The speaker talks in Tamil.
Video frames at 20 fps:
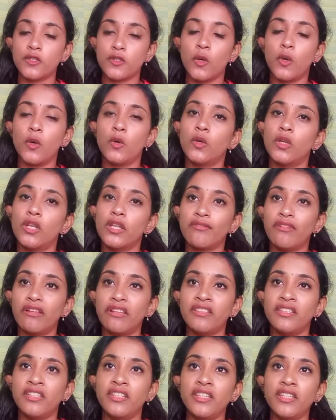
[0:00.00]
ஸோ உங்களுக்கு
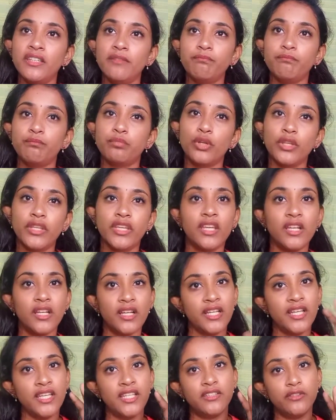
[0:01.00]
வந்து
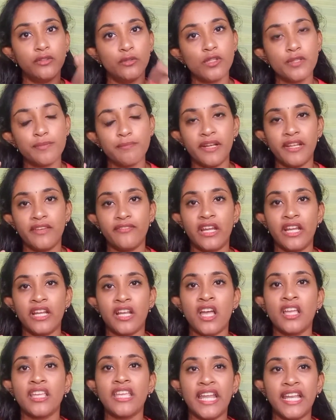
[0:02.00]
பிடிக்கலனா இது யூஸ் பண்ண
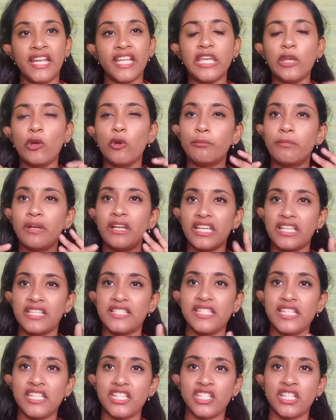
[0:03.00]
வேணாம் எனக்கே ஒரு மாதிரி
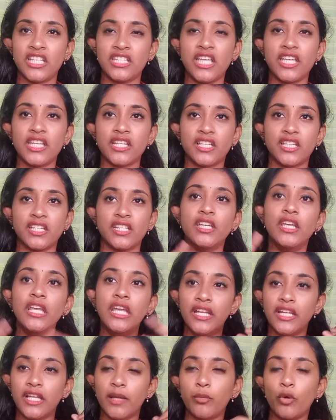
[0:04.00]
ஹெசிடேஷனாக தான் இருக்குது
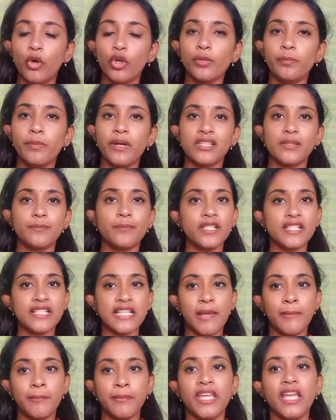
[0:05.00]
நான் போட்டு பார்த்தப்ப
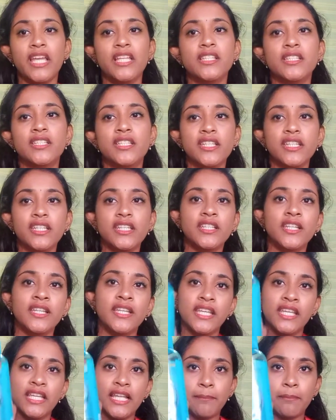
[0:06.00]
செமையாக இருந்தது இது
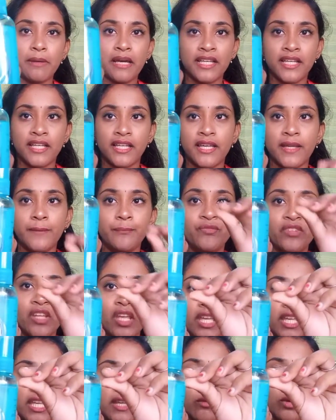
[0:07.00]
நீங்களே பாருங்கள்
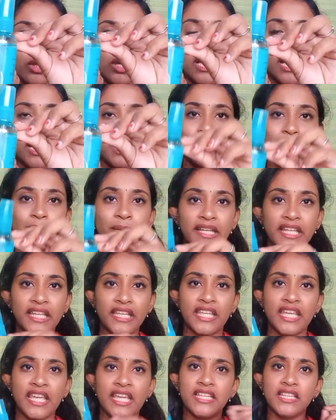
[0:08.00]
இவ்வளோ காலி
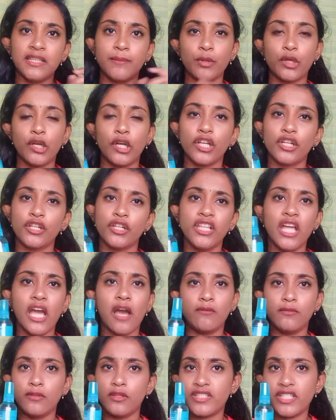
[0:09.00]
பண்ணியிருக்கேன் இந்த ப்ராடக்ட் வந்து
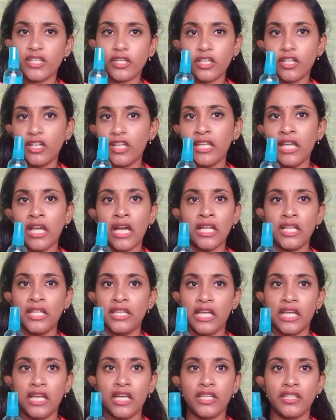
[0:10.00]
அவ்வளோ சீக்கிரம் நான்
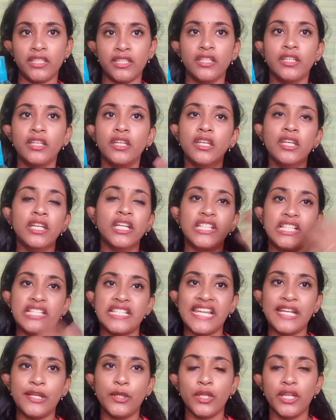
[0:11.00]
காலி ஆகாது இந்த
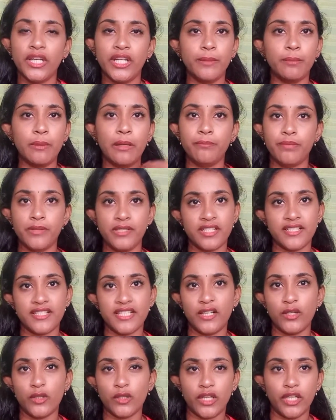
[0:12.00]
சைடு ஒரு ரெண்டு பம்ப் இந்த
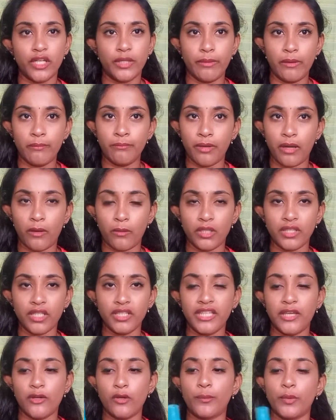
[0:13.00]
சைடு ஒரு ரெண்டு பம்ப்
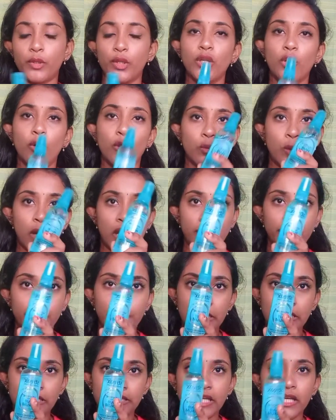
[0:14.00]
அவ்வளோதான் தேவைப்படும் நான் ஒரு ஒன்
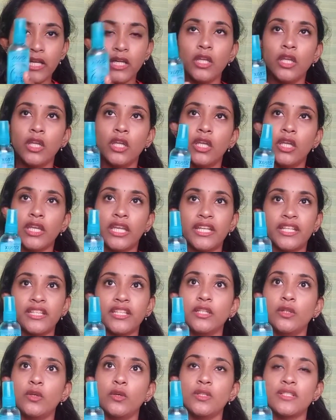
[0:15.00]
மந்த்தாக
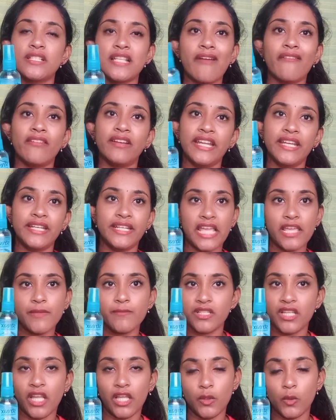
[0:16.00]
கிட்டத்தட்ட ஒரு செவன் எயிட்
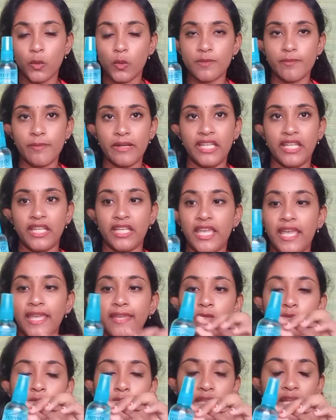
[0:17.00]
டைம்ஸ் நான் யூஸ்
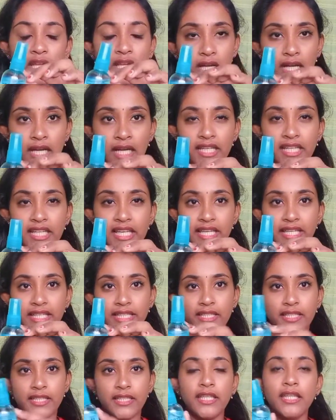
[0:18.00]
பண்ணியிருக்கேன் இவ்வளோ தான் காலியாக
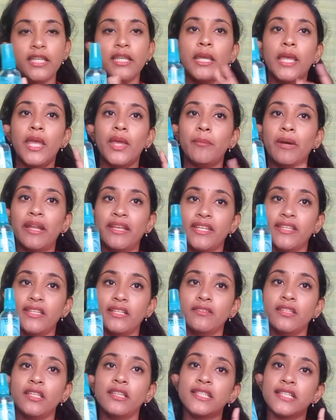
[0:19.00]
இருக்குது பட்
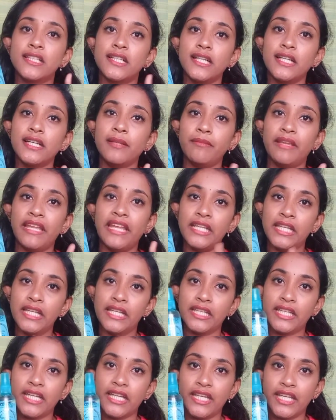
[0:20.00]
இதில் வந்து தேர்ட் மெயின்
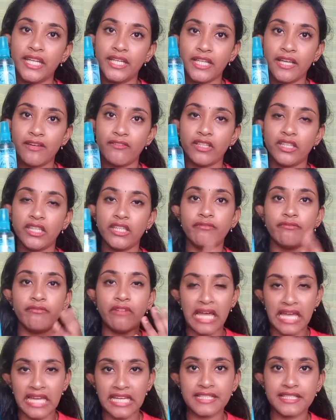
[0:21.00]
இன்க்ரீடியண்ட்டாக வந்து
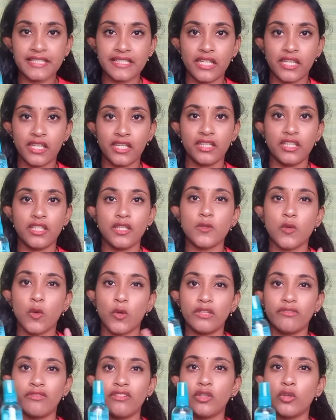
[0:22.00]
வேக்ஸ் இருக்குது ஸோ
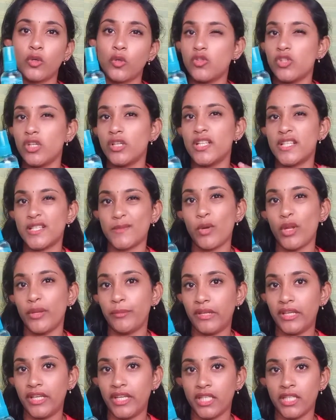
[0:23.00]
இது வந்து கொஞ்சம்
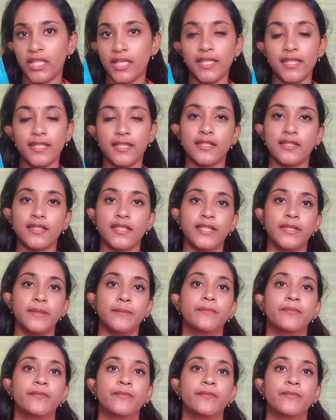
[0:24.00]
டிஸ்பாயின்மெண்ட்டாக தான் இருக்குது